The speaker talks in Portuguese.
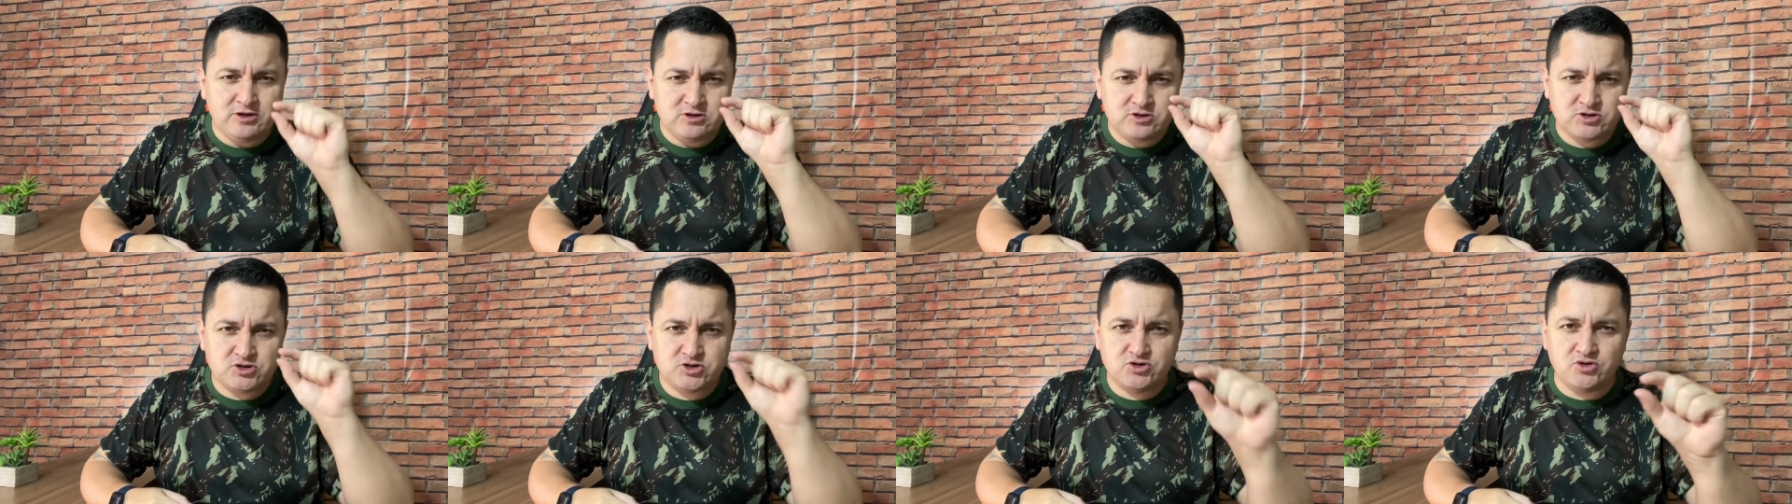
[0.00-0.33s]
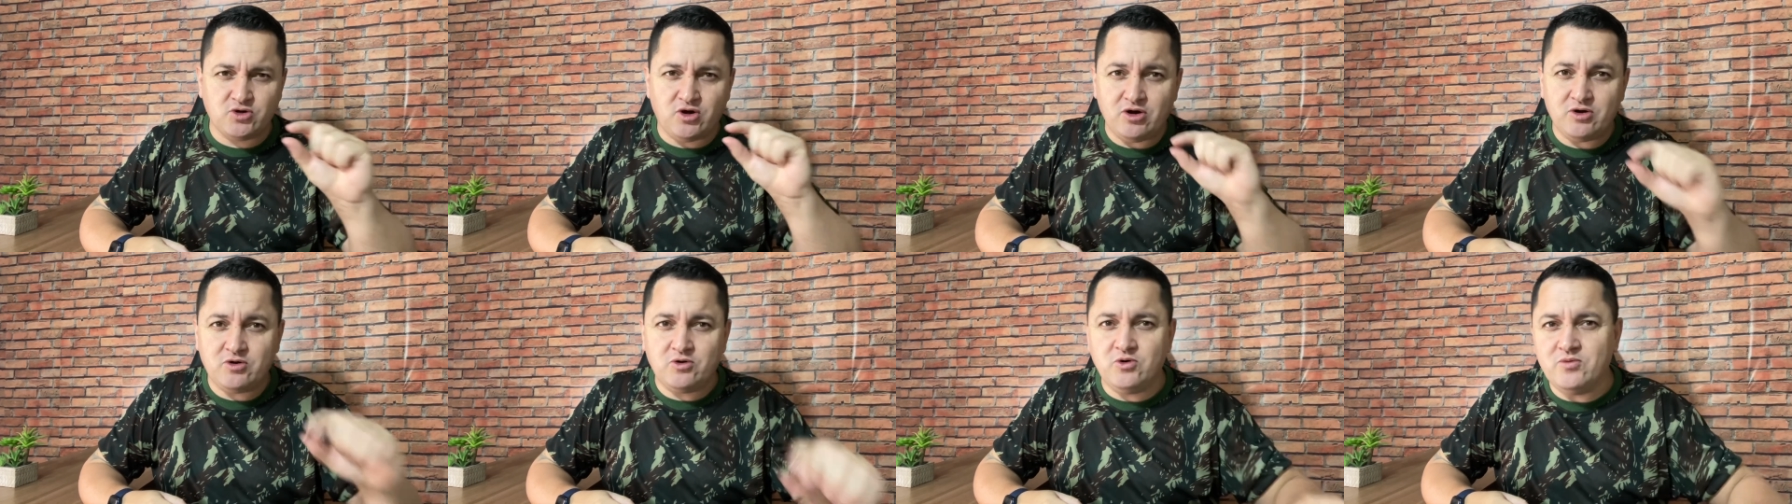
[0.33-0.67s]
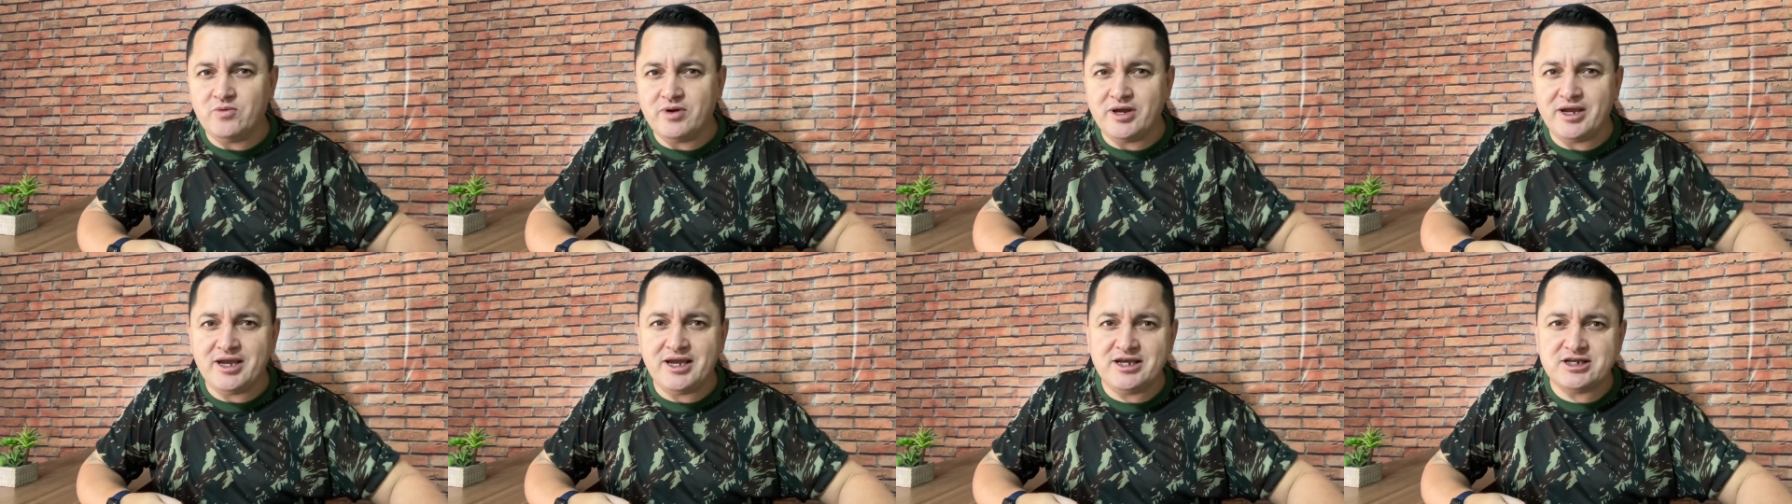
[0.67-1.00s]
só
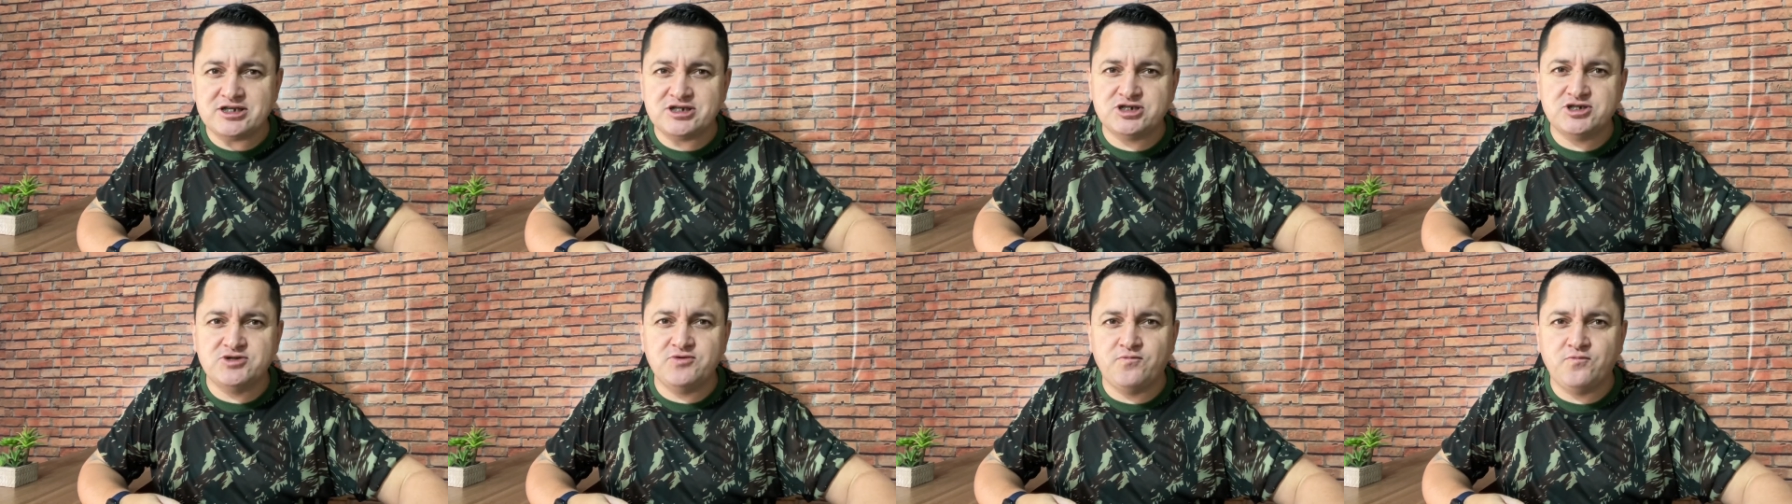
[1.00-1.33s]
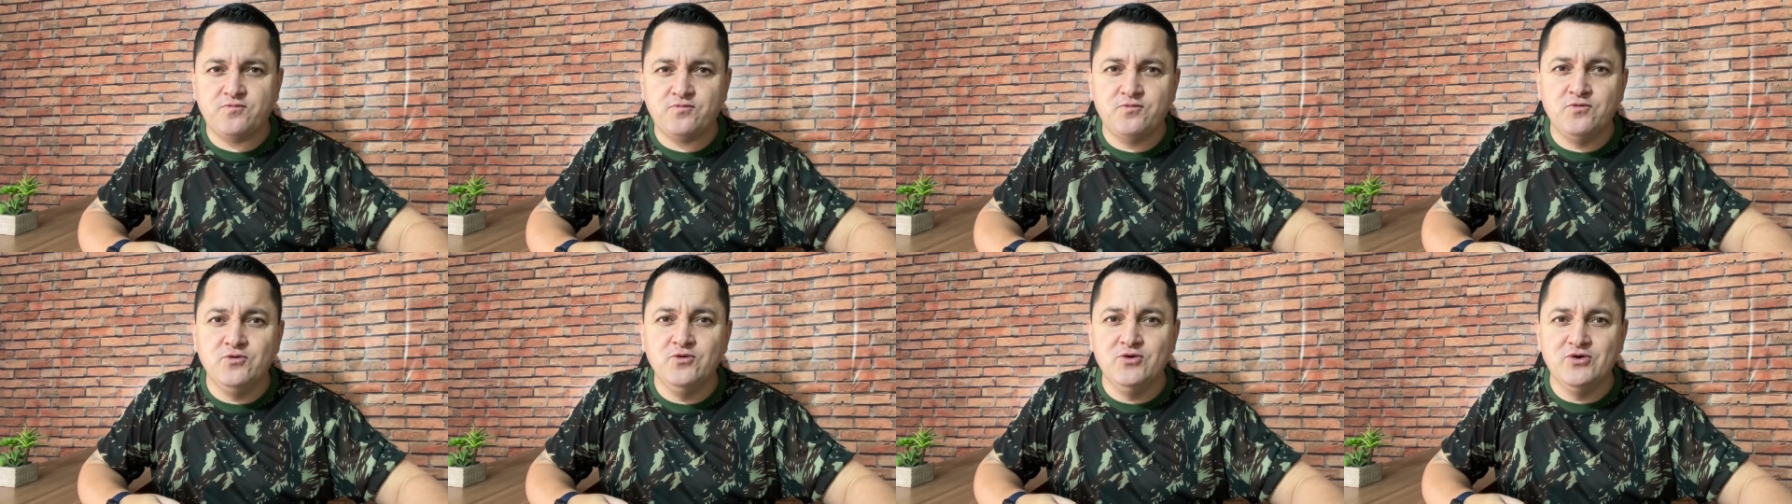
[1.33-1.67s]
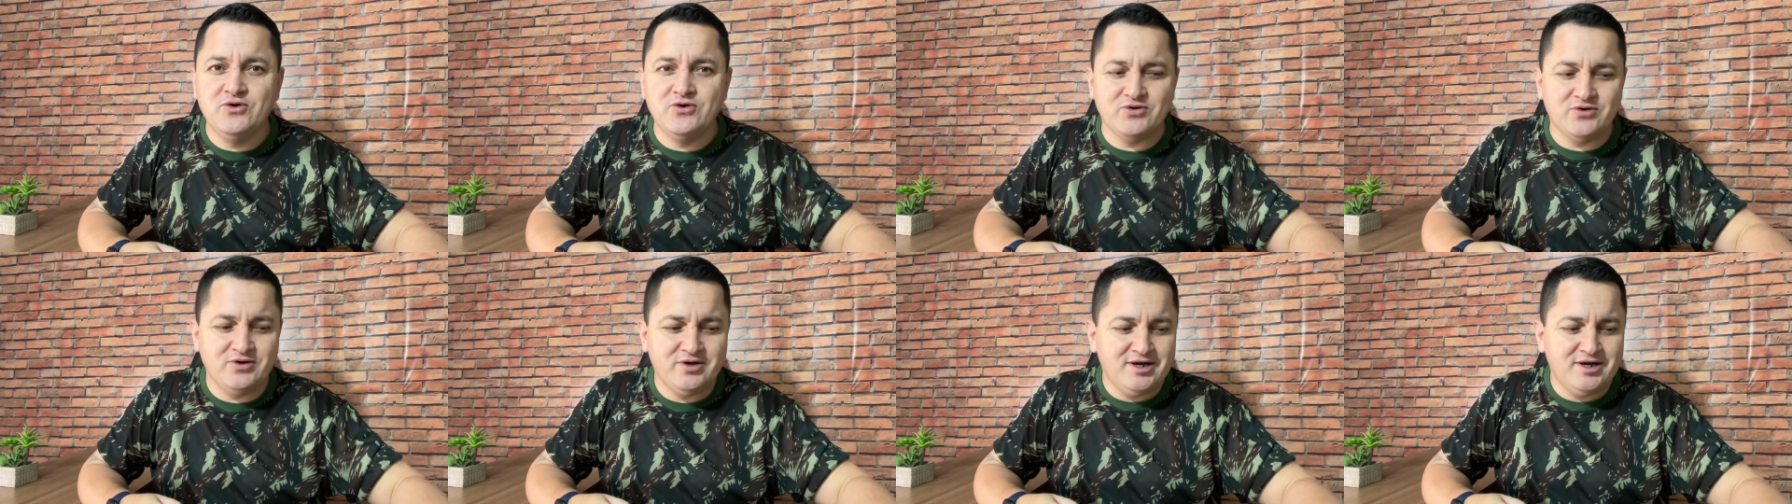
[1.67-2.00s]
com este
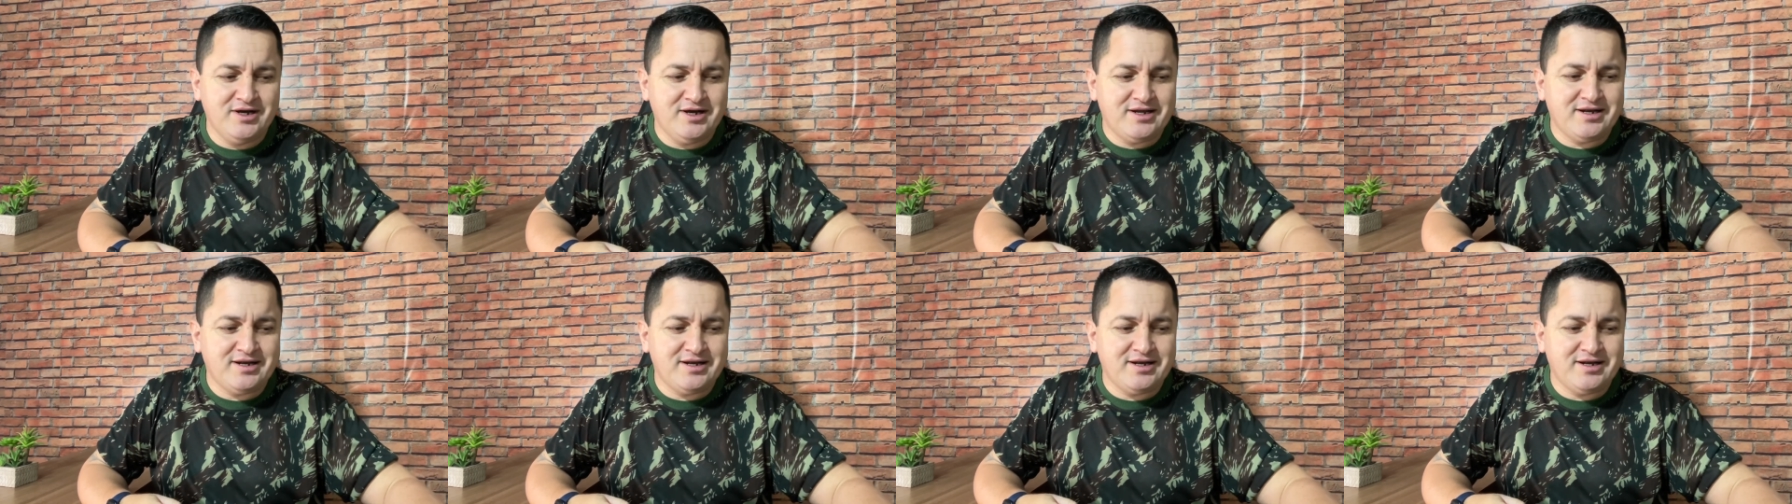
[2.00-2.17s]
furo